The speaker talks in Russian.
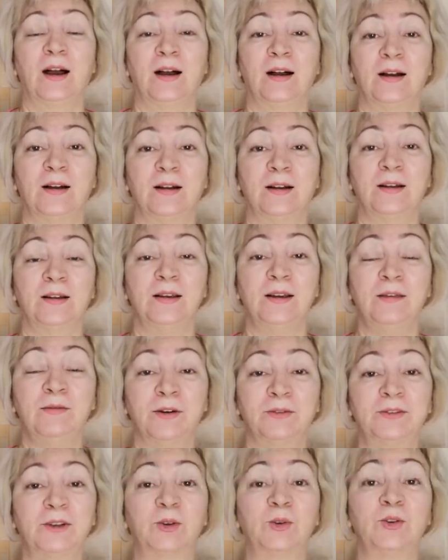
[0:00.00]
А, и
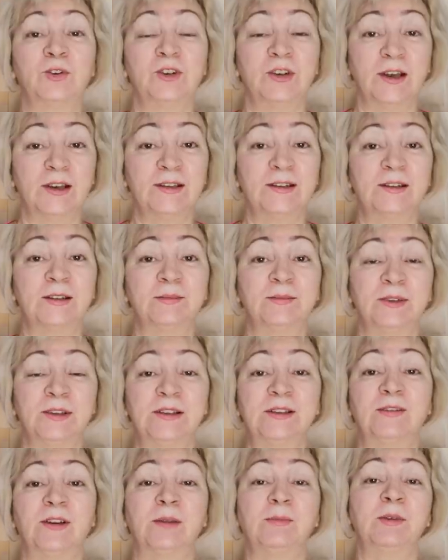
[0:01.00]
во второй части мы
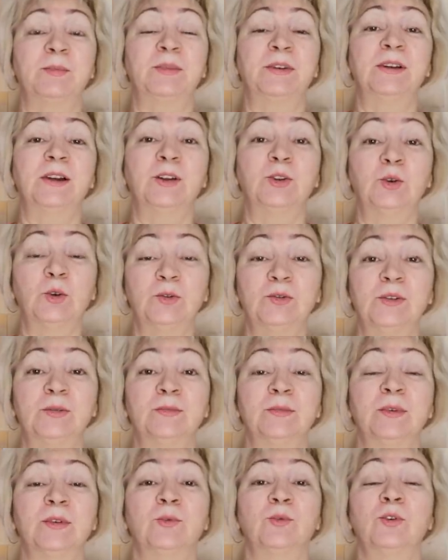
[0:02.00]
с вами
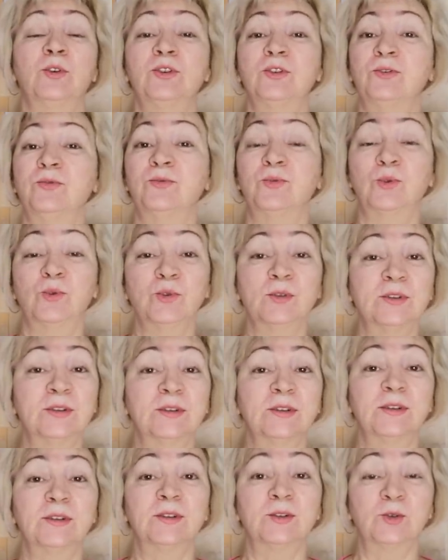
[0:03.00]
приготовим очень
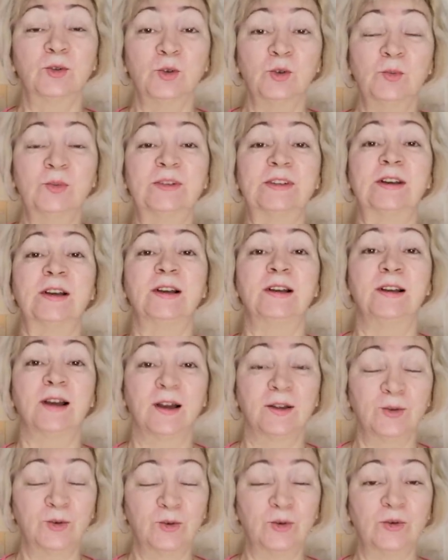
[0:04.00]
вкусный
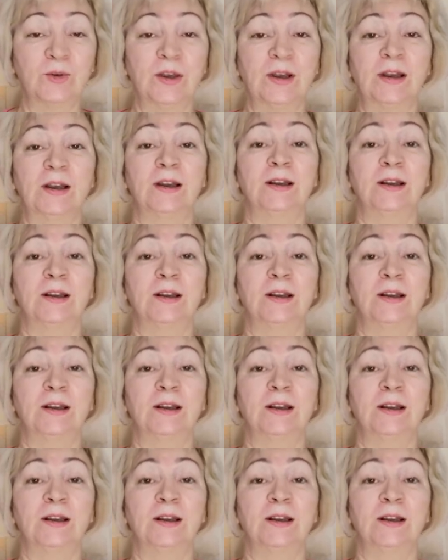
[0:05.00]
суп-солянку.